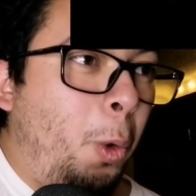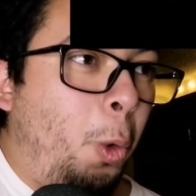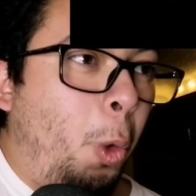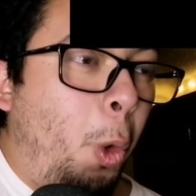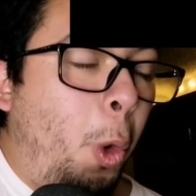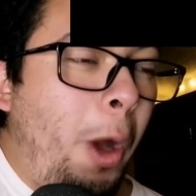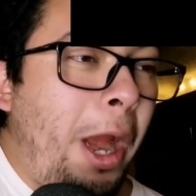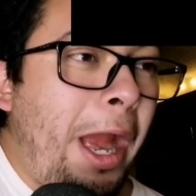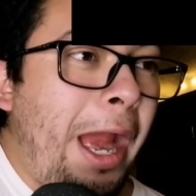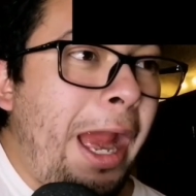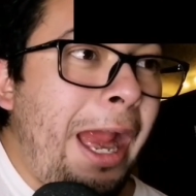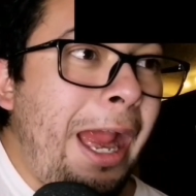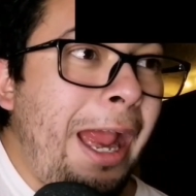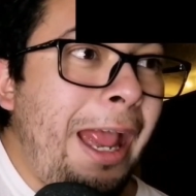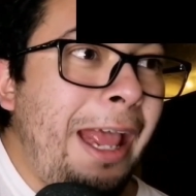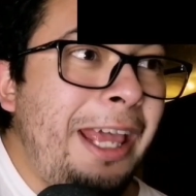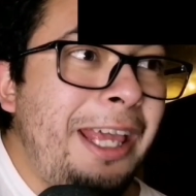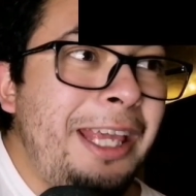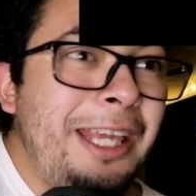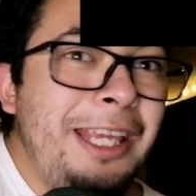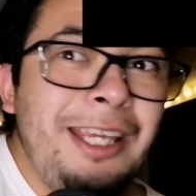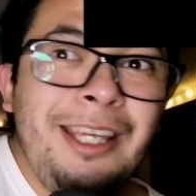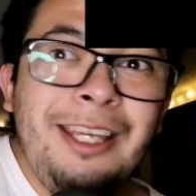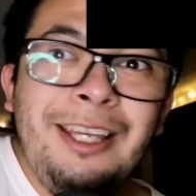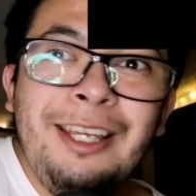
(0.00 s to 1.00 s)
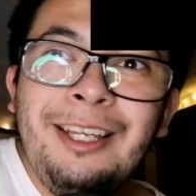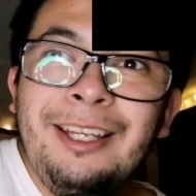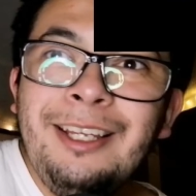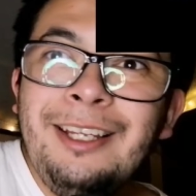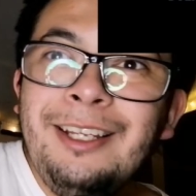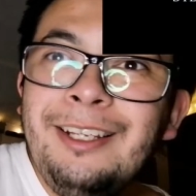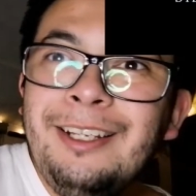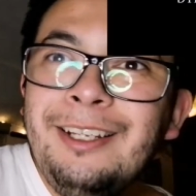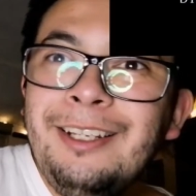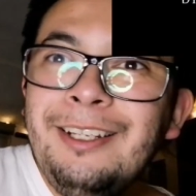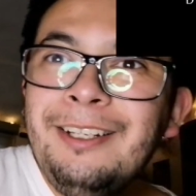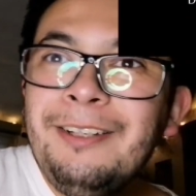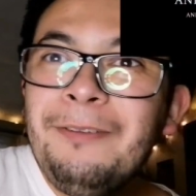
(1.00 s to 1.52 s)
¡Güey!
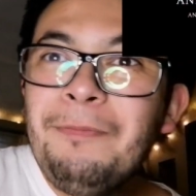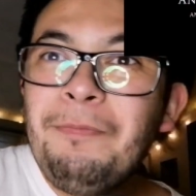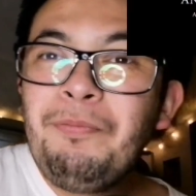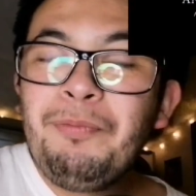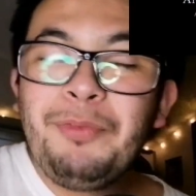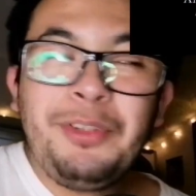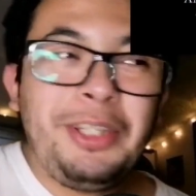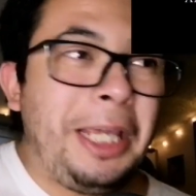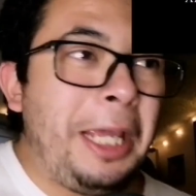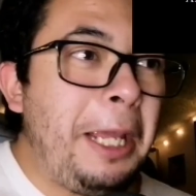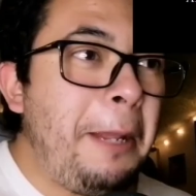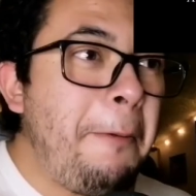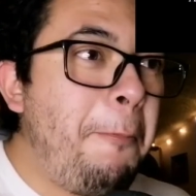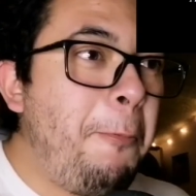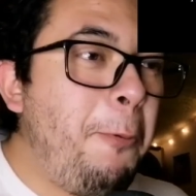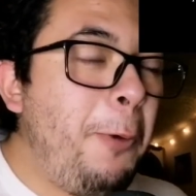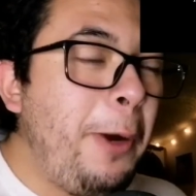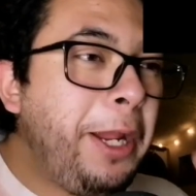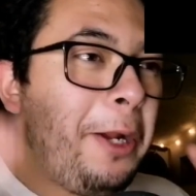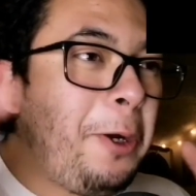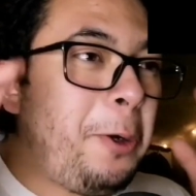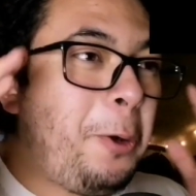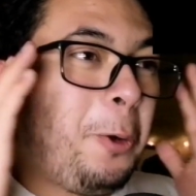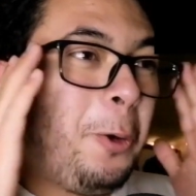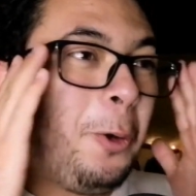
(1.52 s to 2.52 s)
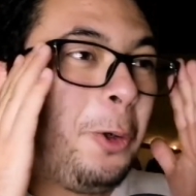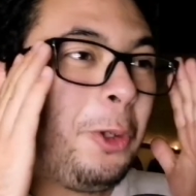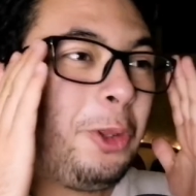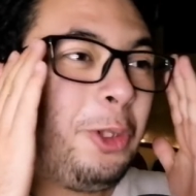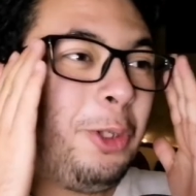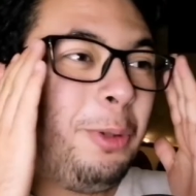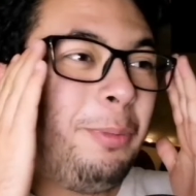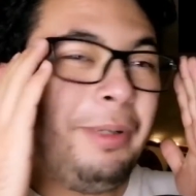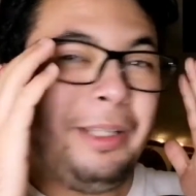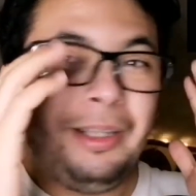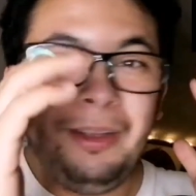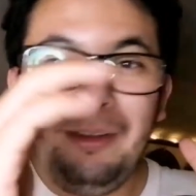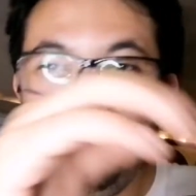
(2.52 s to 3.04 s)
¡Qué buen
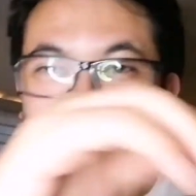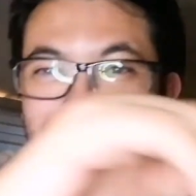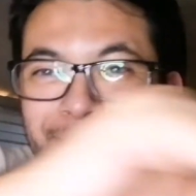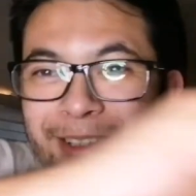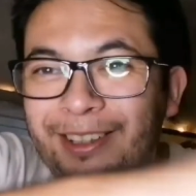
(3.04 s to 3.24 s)
corto! Me,